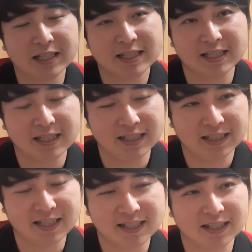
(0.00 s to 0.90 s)
し
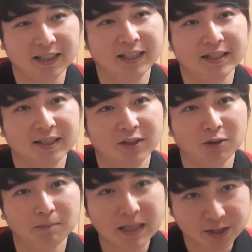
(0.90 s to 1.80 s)
さしかないですけ
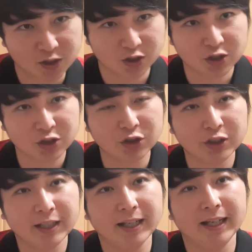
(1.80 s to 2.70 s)
ど、まず、
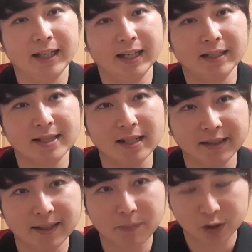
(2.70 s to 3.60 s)
えー、3
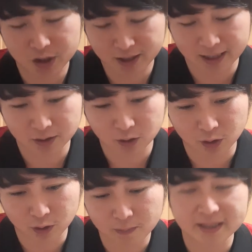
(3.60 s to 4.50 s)
点目の失点のとこ
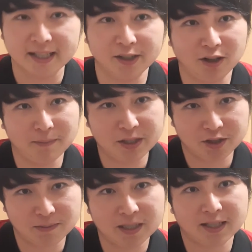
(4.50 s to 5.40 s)
ろ、まあ、ザイオンがミス
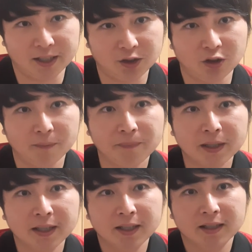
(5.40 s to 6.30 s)
しましたけど、
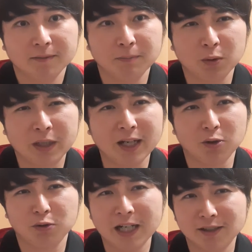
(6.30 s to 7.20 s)
もう結構
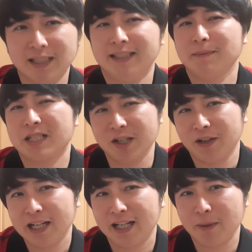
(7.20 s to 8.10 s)
フラグ立ってましたよ
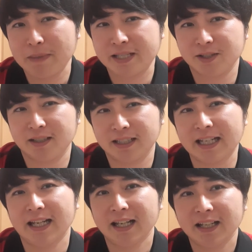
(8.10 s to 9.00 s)
ね。あれミスっ
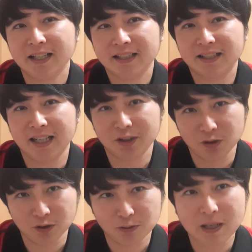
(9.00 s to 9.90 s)
て、あ
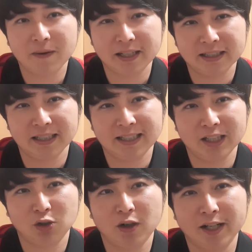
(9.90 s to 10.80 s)
の、奪われて
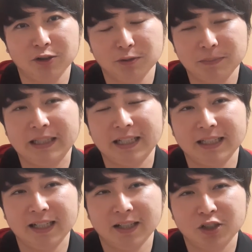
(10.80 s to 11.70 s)
点取られるみたい
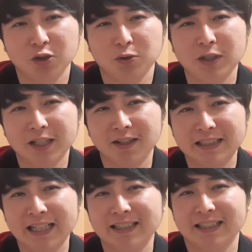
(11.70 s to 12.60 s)
な、ちょっとフラグが
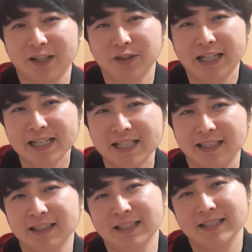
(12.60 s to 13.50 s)
立ってたので怪し
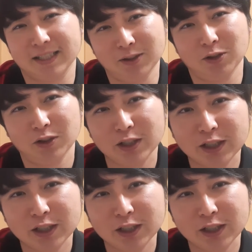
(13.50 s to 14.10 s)
かったんですけど、